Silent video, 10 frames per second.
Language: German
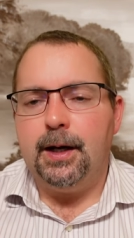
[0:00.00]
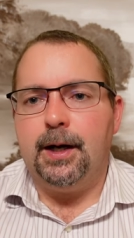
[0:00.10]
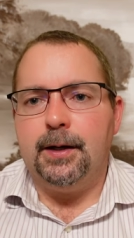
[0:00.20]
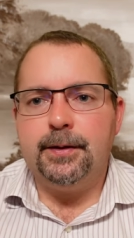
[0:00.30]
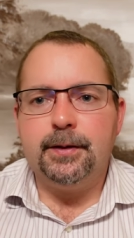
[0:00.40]

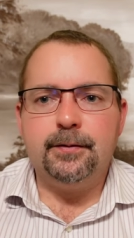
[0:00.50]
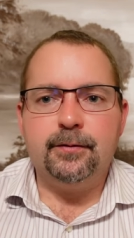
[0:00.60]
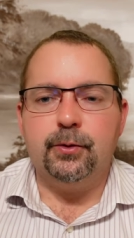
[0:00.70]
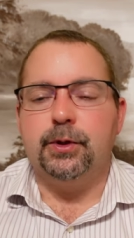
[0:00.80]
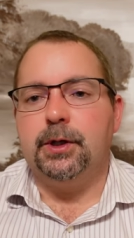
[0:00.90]

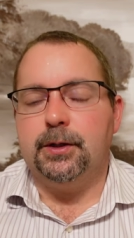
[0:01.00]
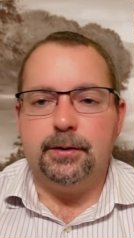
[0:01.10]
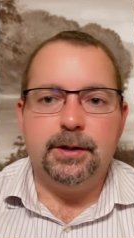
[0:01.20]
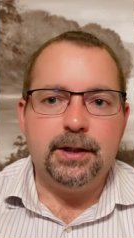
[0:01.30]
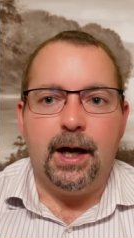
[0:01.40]
Anders oder
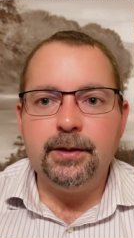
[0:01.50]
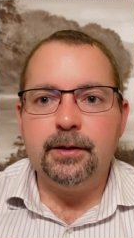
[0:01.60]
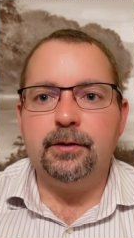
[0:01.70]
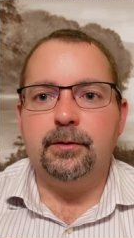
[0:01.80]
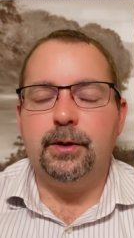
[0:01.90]
nicht
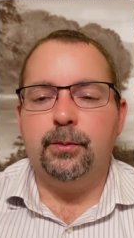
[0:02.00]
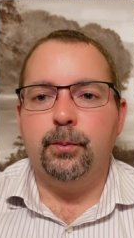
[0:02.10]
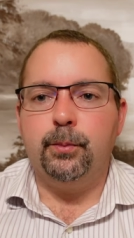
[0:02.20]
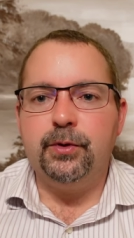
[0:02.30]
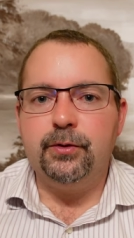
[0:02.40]
anders, aber
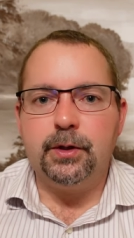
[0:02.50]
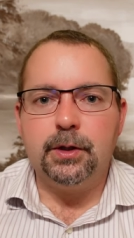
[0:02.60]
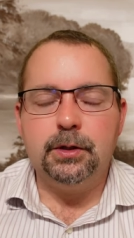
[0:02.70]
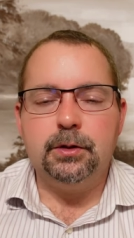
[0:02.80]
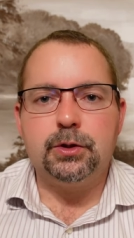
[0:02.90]
ein bisschen
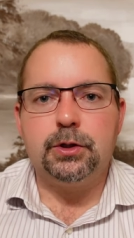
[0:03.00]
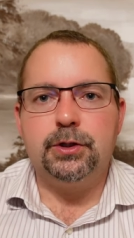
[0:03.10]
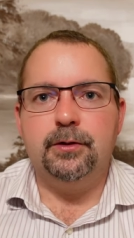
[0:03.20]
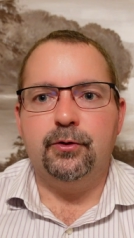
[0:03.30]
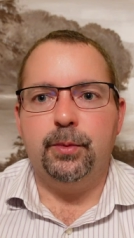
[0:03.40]
kritischer
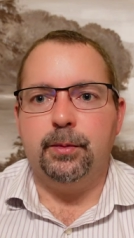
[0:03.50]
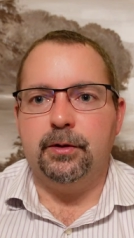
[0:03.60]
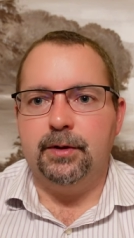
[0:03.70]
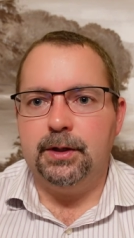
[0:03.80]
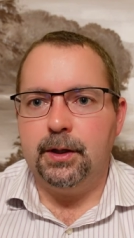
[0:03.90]
sieht es beim
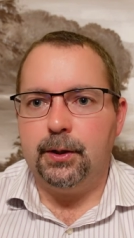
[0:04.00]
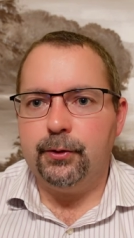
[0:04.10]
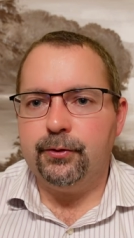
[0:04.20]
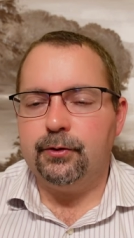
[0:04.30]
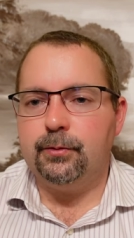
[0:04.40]
Gewinn
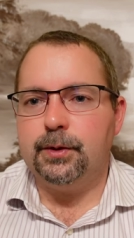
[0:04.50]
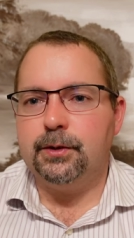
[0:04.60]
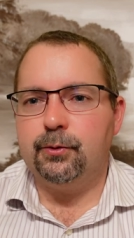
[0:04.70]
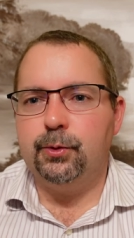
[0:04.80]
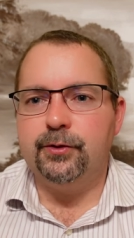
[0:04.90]
aus. Also wenn ich
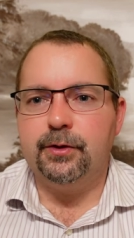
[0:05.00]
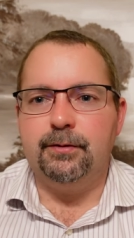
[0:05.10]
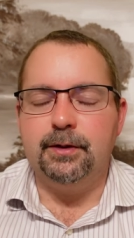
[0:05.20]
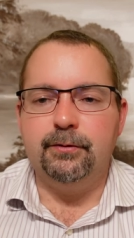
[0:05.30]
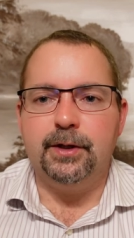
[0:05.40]
das
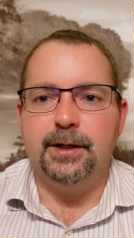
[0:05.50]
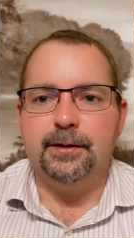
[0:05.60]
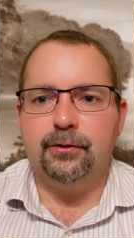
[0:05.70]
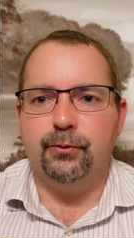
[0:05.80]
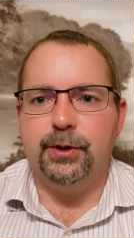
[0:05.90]

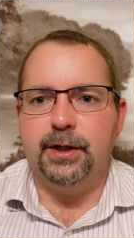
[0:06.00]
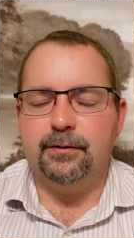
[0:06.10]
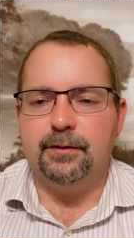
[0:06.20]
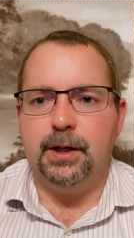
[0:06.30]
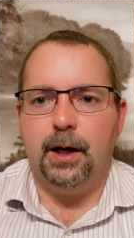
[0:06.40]
Kursgewinnverhältnis für die
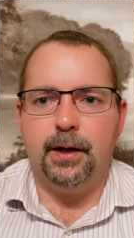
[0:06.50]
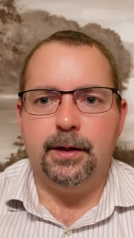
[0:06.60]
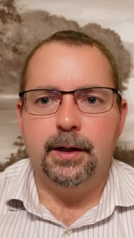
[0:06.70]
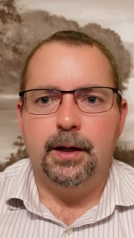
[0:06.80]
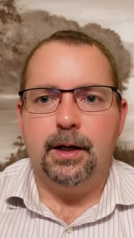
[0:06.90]
nächsten
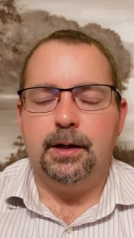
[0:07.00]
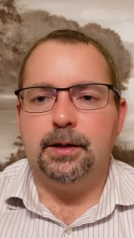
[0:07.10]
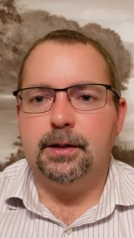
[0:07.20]
Jahre äh,